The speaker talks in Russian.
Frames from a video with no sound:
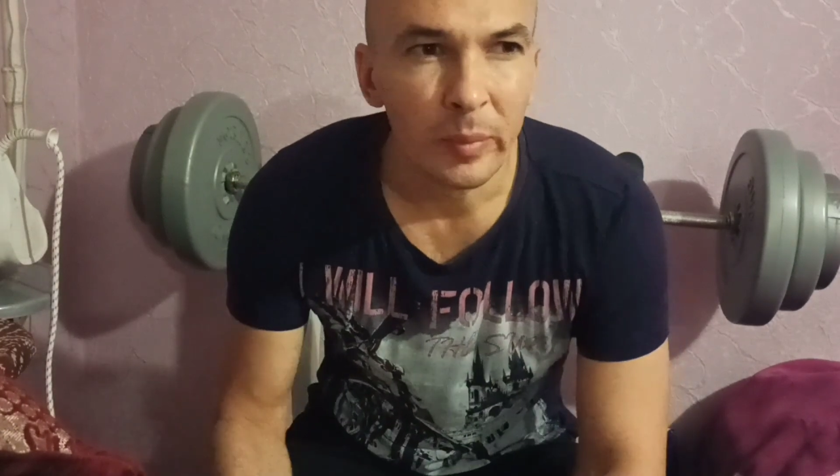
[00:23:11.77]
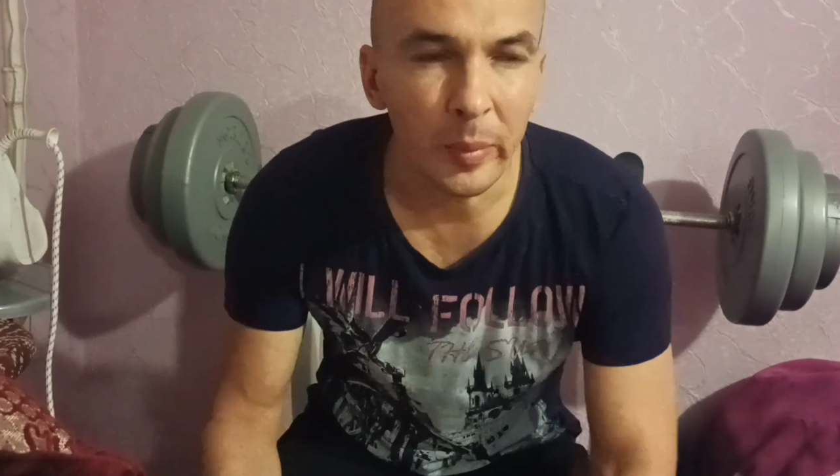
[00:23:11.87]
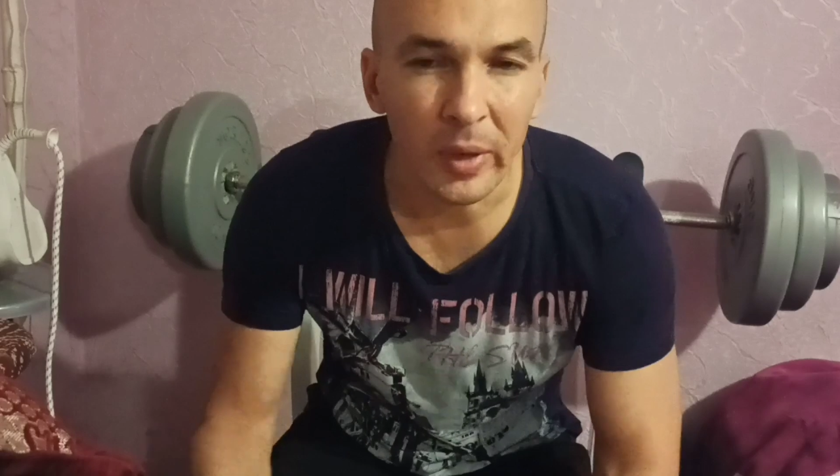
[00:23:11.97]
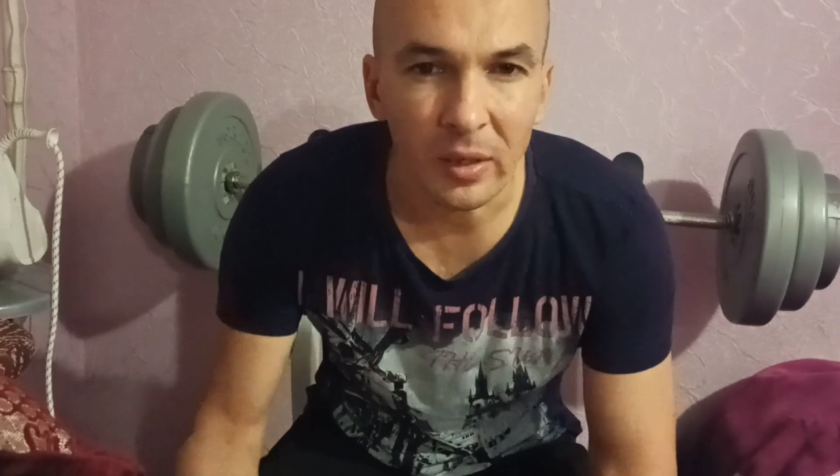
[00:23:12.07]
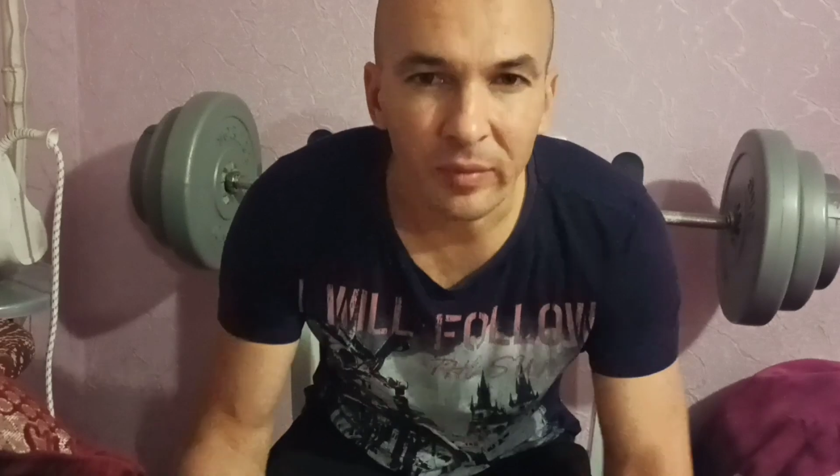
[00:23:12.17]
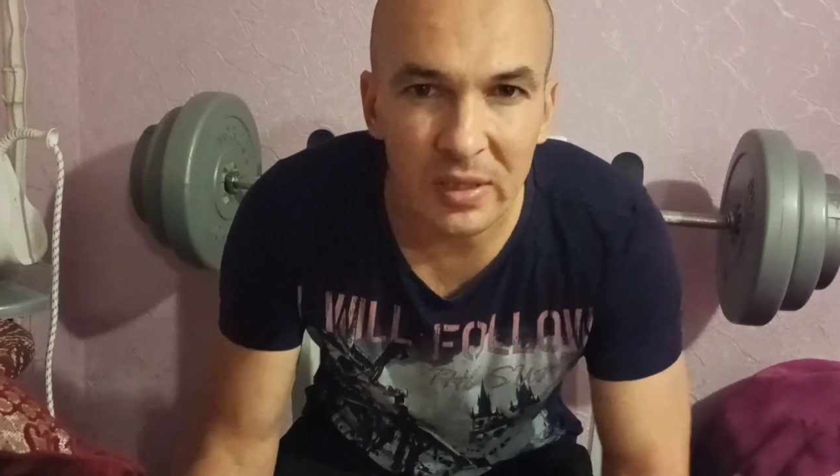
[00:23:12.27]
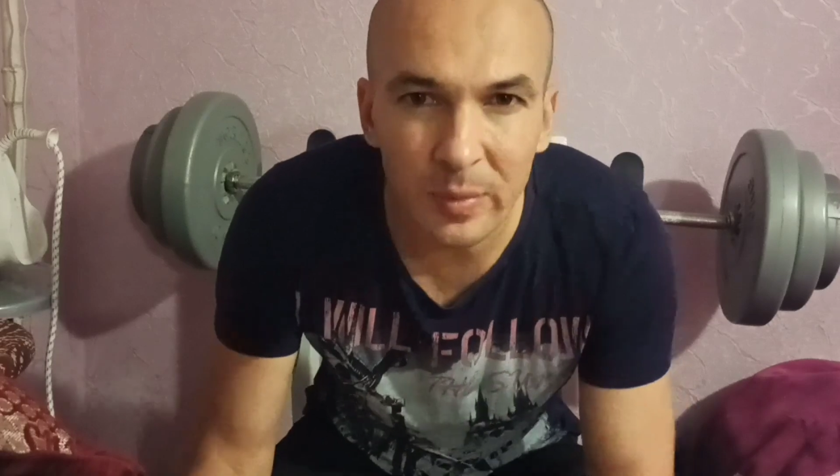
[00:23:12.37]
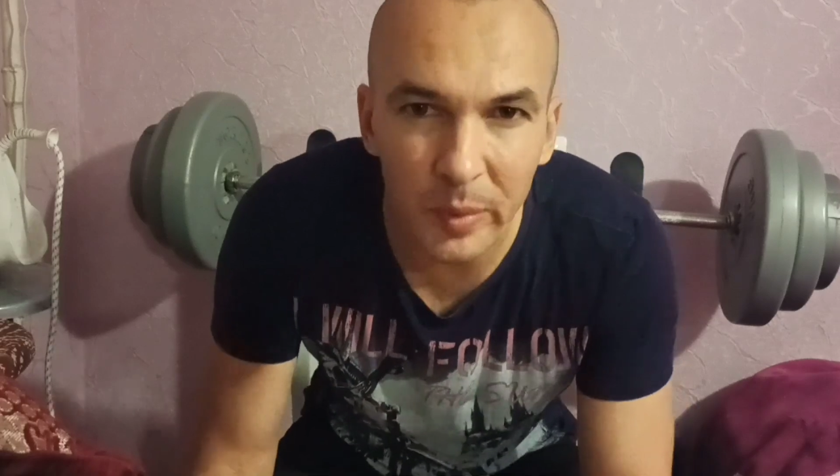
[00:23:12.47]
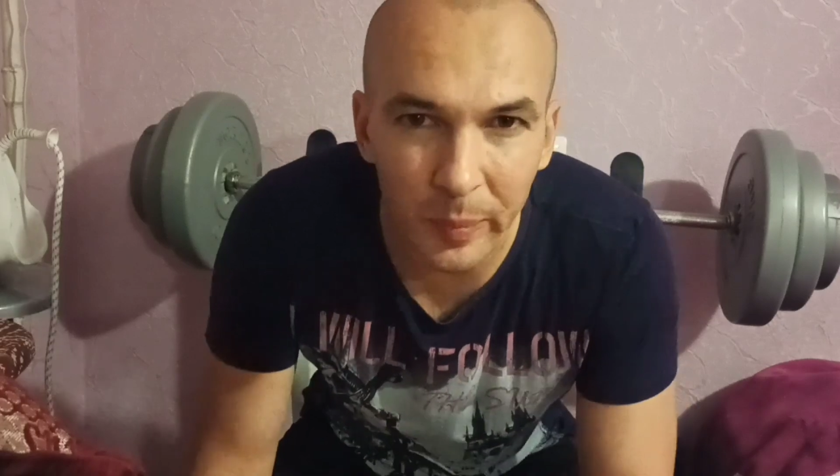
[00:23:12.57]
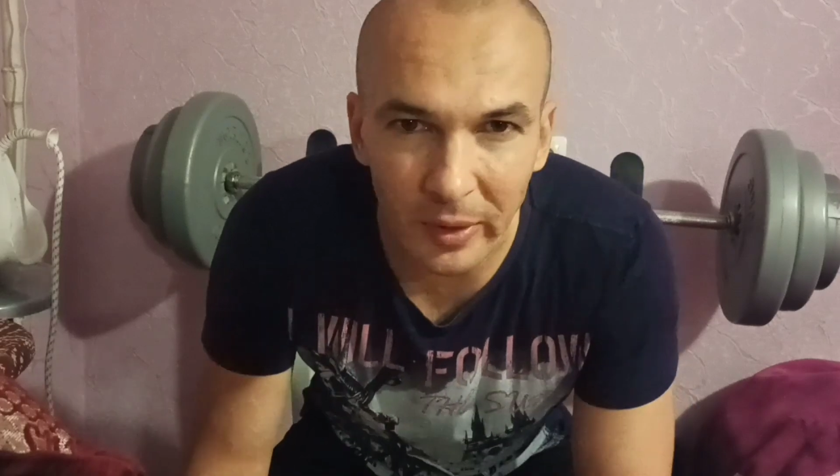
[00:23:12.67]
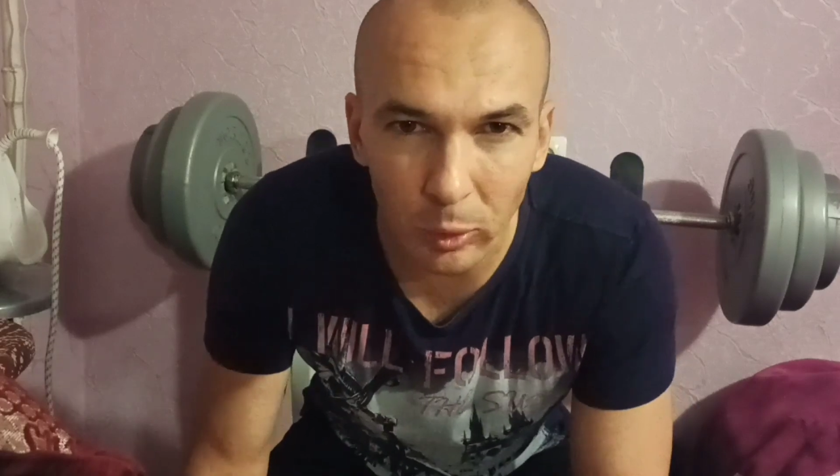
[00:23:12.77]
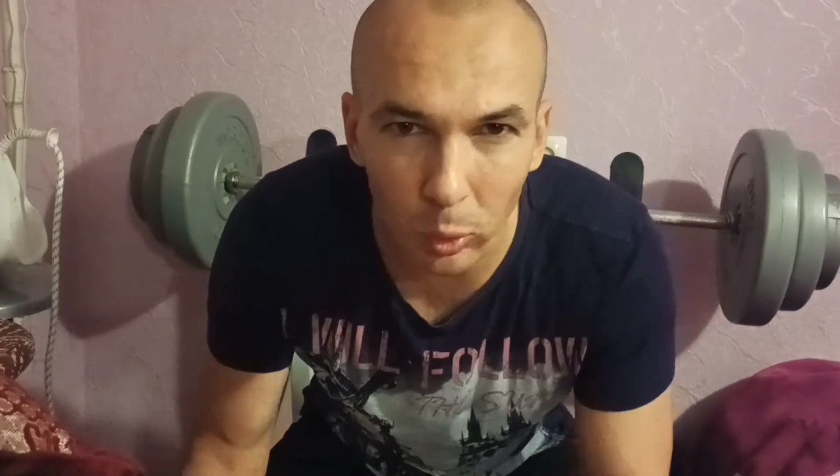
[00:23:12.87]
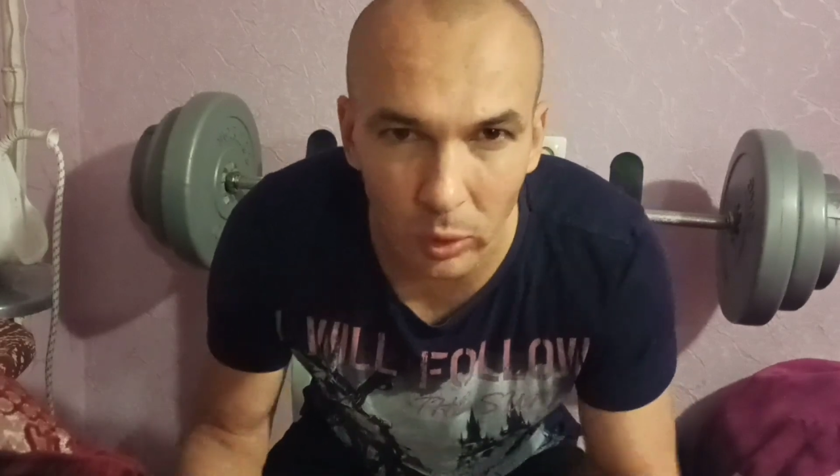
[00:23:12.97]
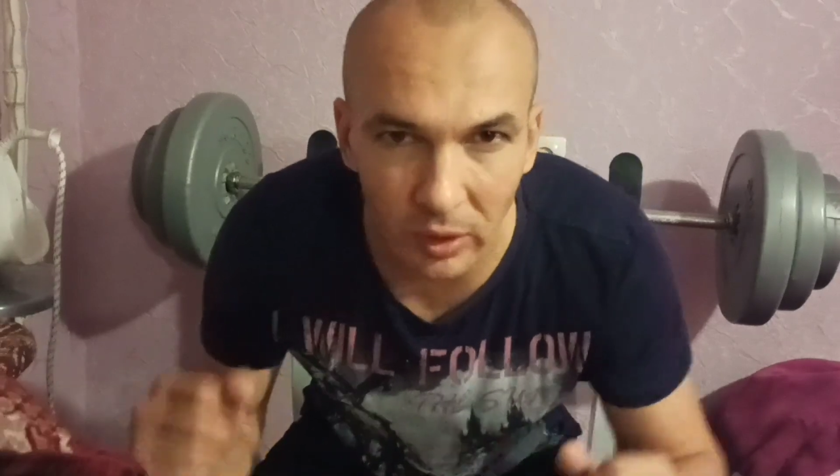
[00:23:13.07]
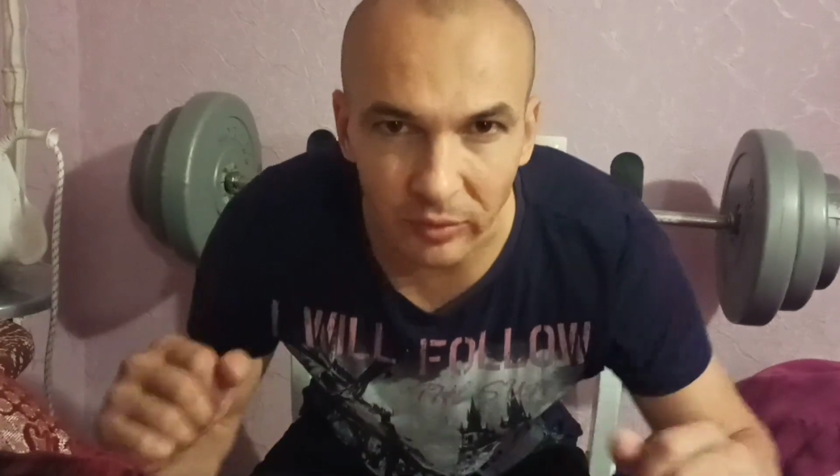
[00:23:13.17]
примерно 8
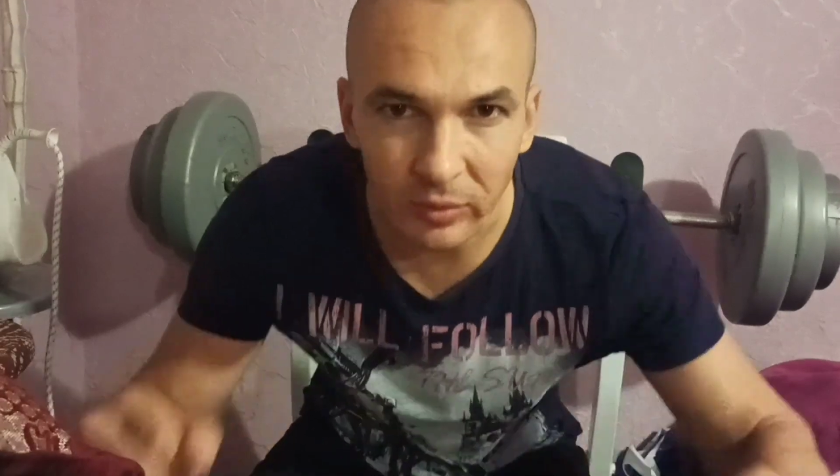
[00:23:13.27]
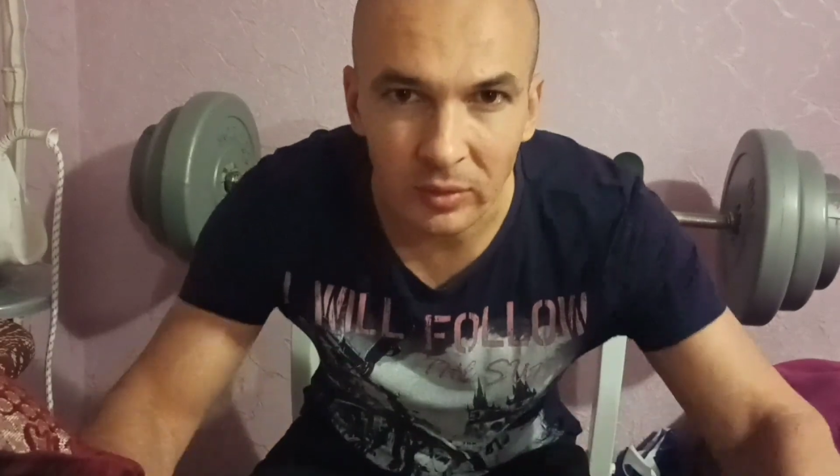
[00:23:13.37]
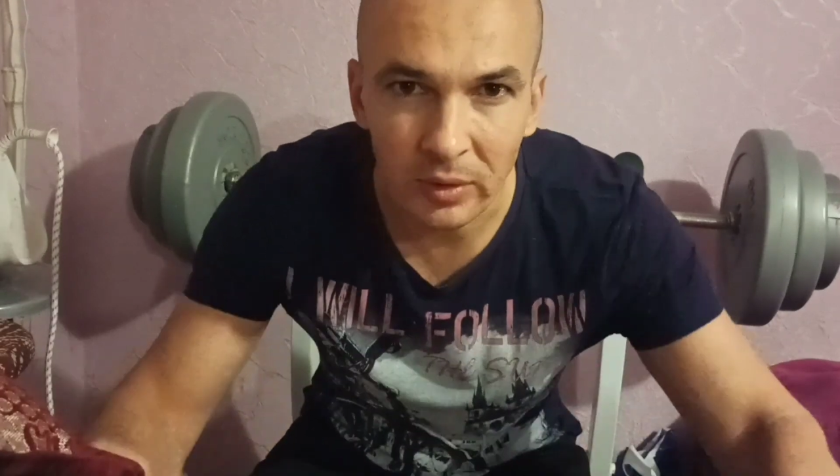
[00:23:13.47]
подходов,